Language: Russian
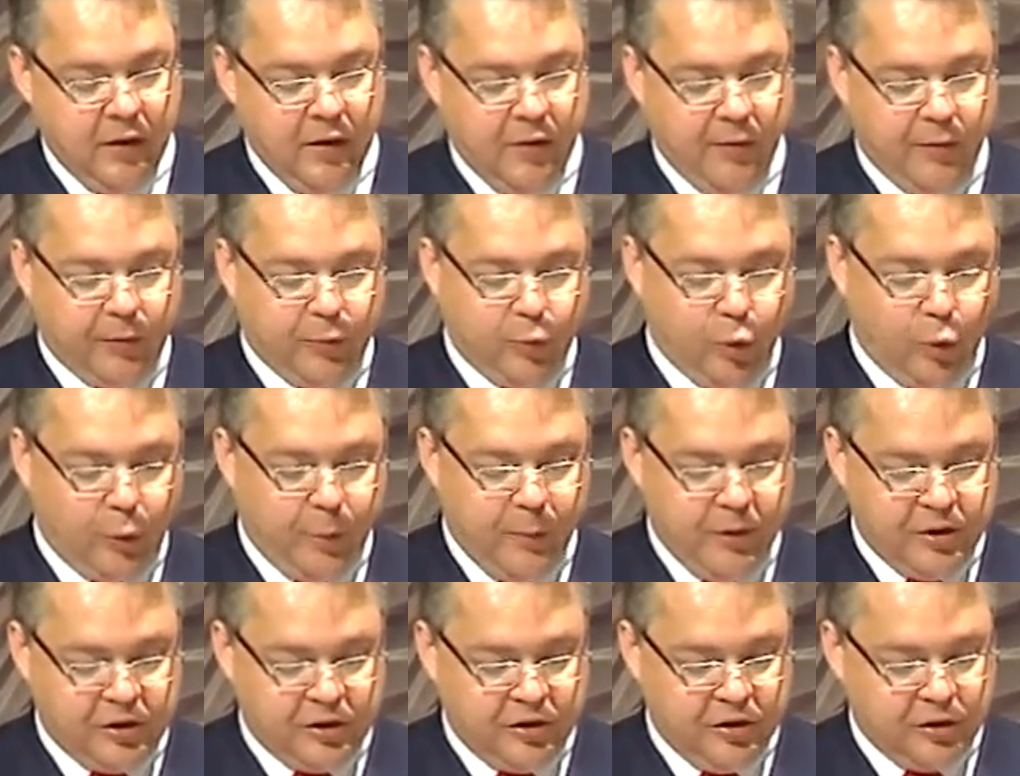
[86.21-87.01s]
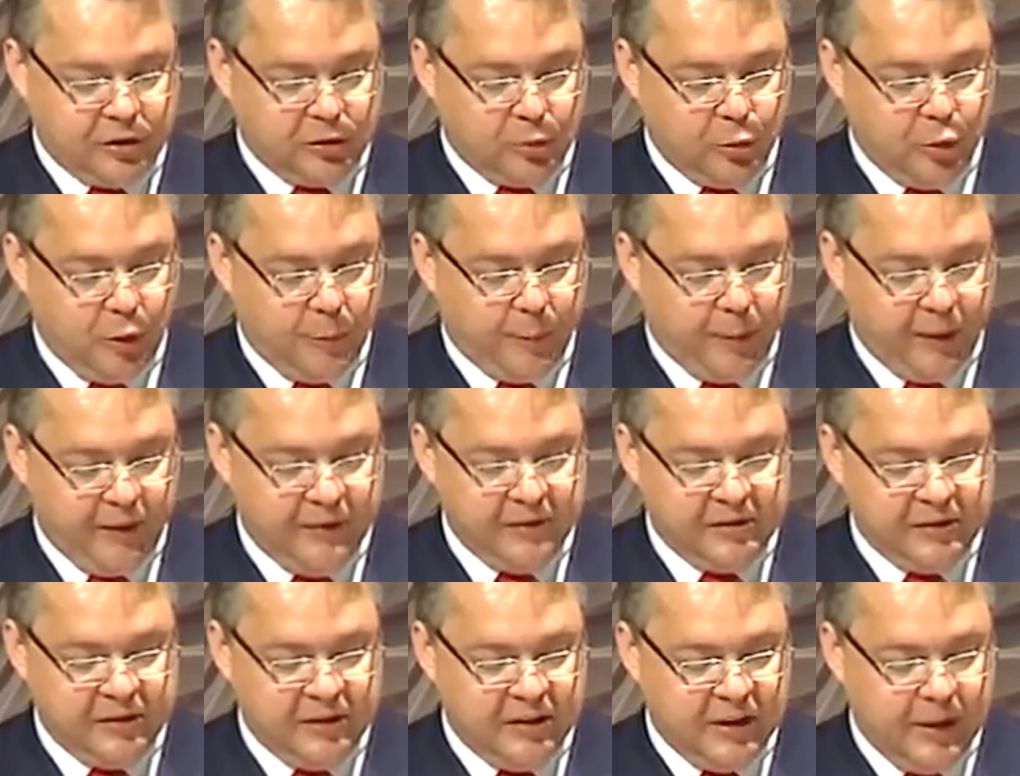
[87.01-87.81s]
в двухмесячный срок
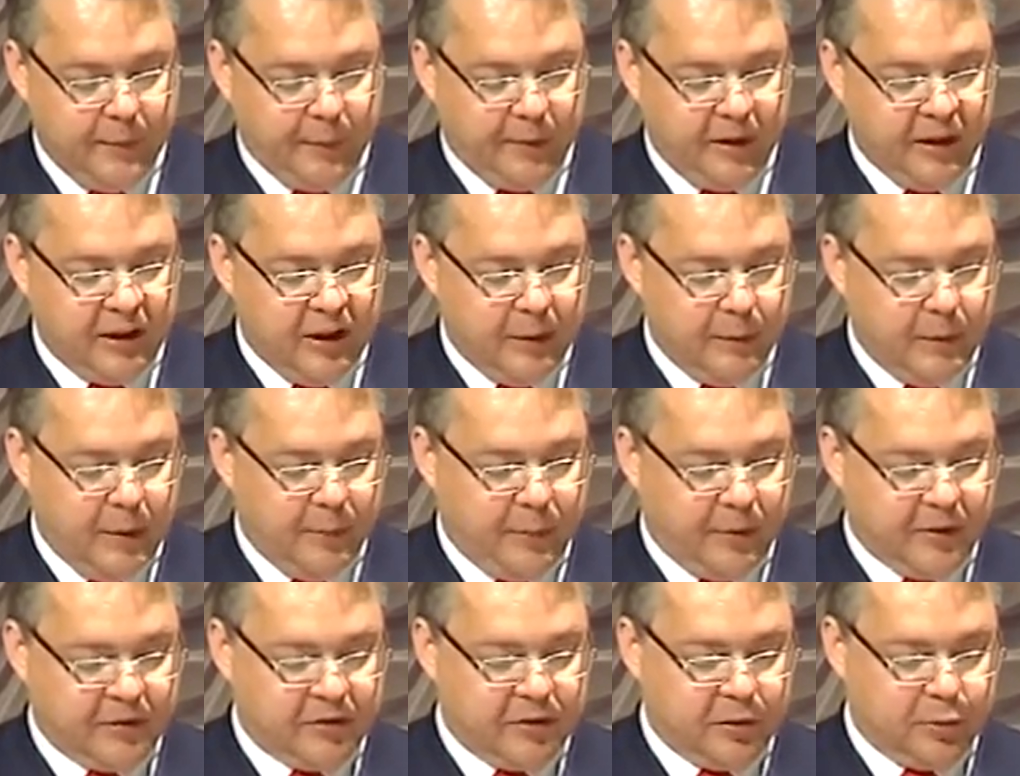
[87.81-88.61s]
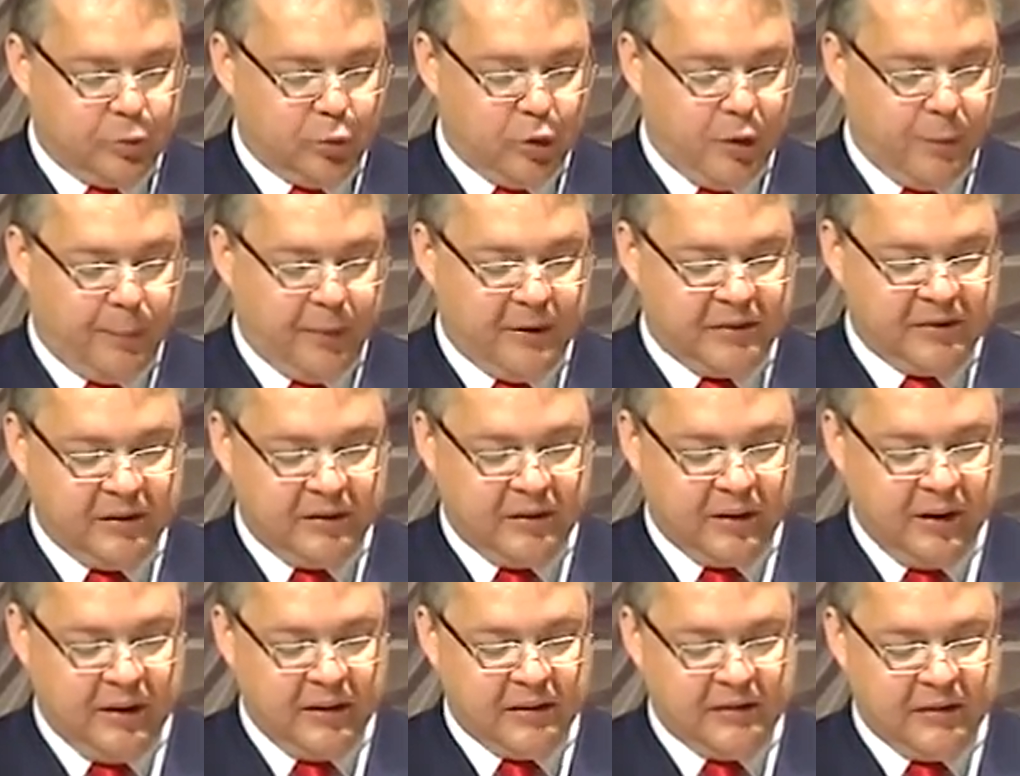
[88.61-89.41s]
провести необходимые процедуры по
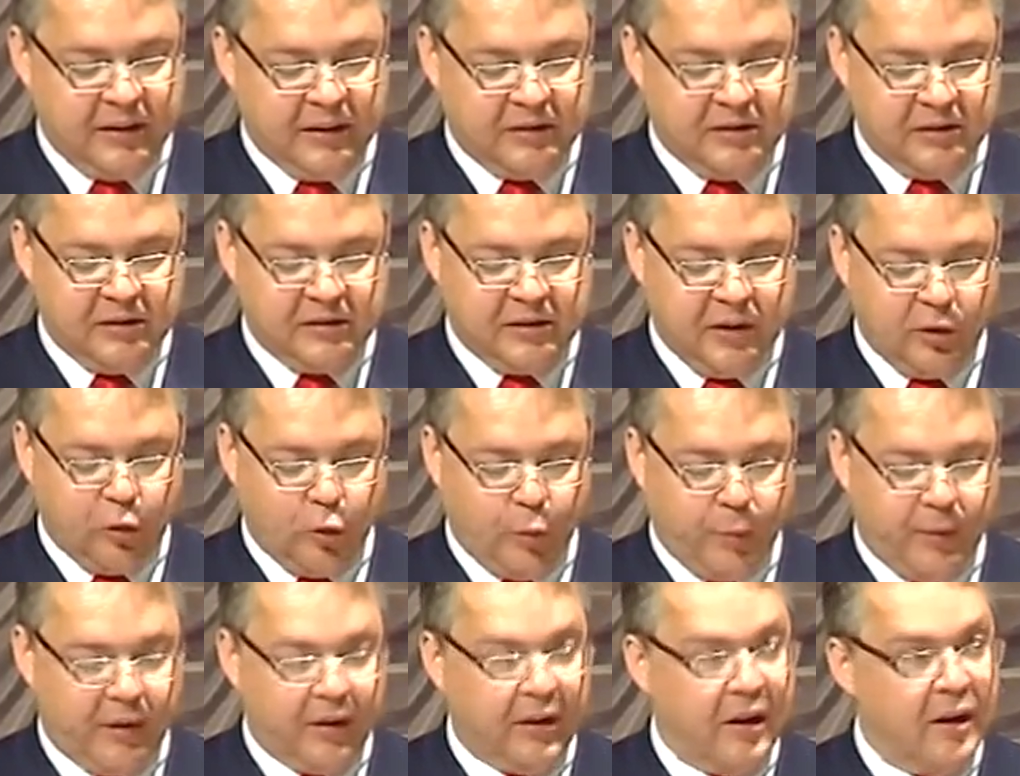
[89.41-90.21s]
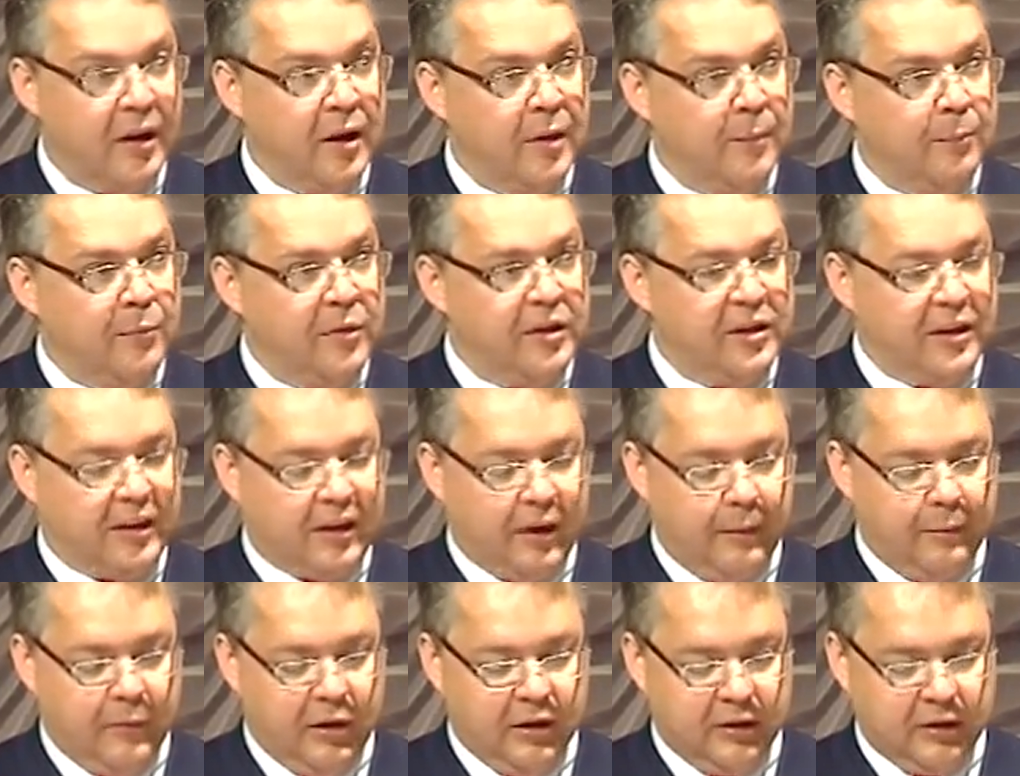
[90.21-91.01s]
централизации закупок
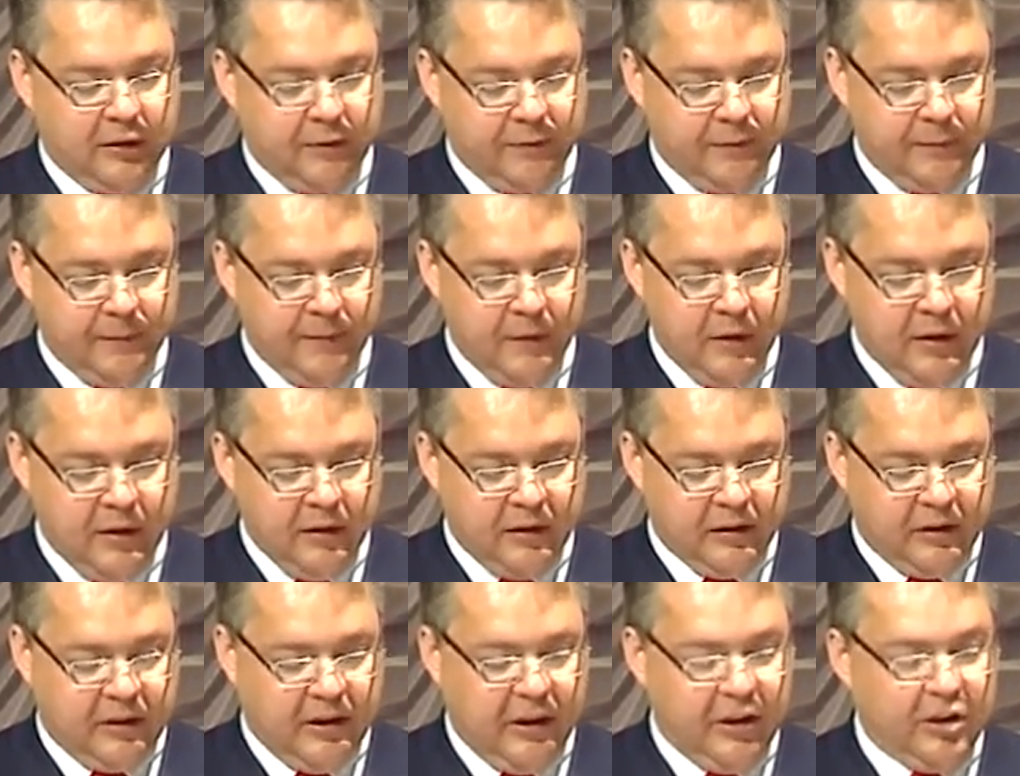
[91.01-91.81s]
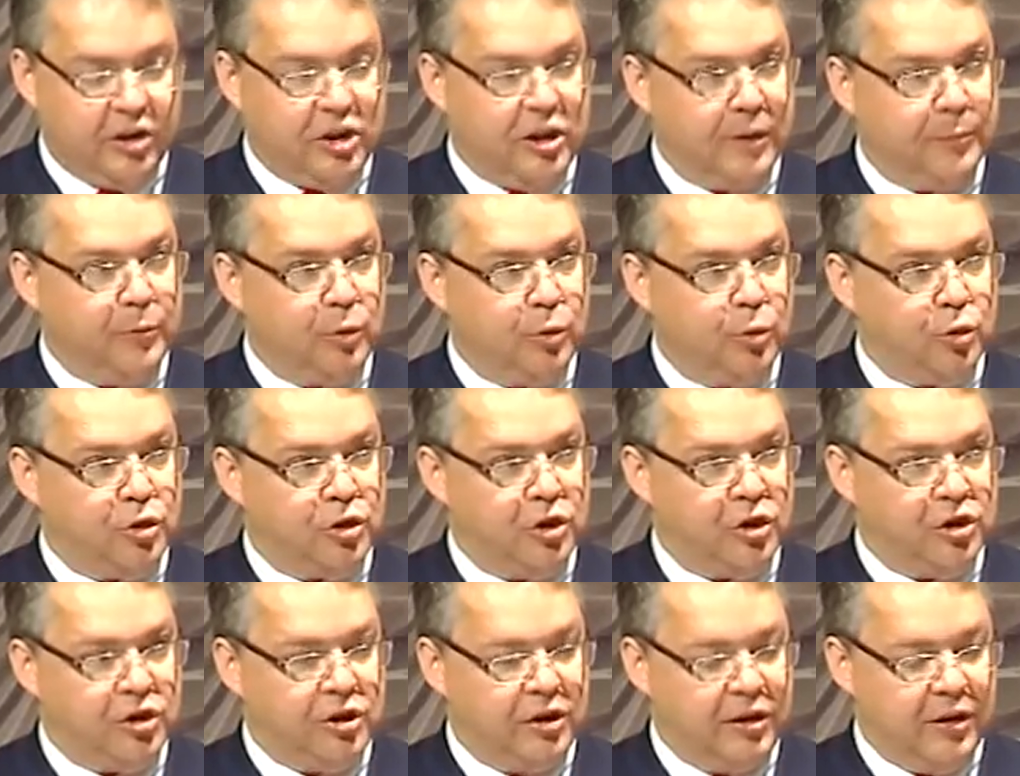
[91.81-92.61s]
медикаментов для лечебных
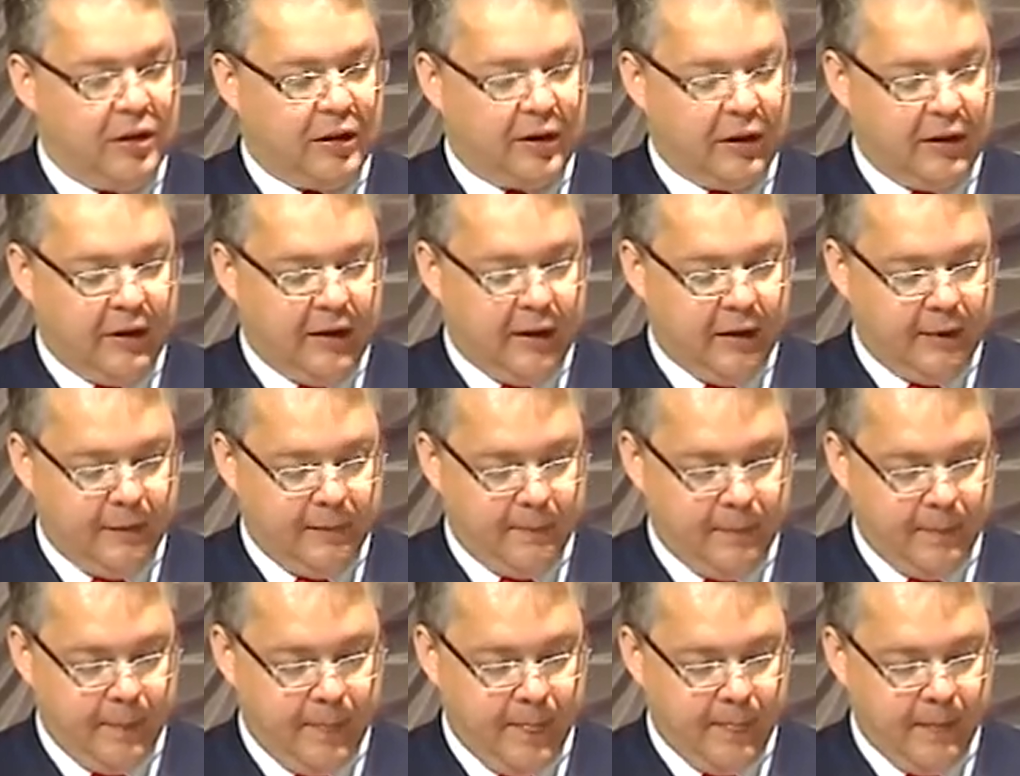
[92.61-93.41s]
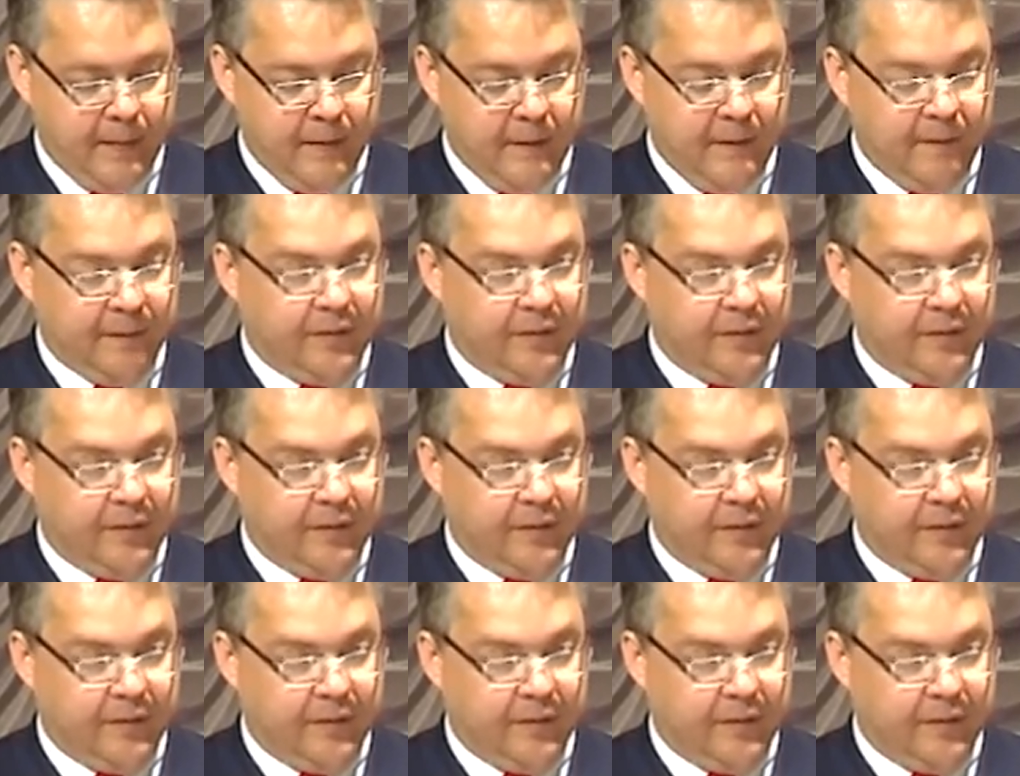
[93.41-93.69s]
учреждений края.